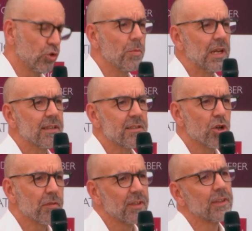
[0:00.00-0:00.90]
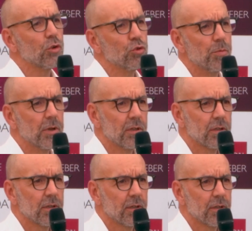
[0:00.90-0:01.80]
En 2019, c'était le double,
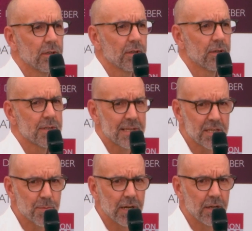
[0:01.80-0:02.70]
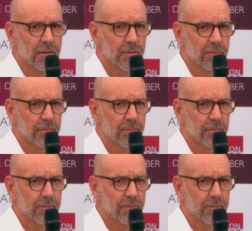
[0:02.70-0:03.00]
16 000.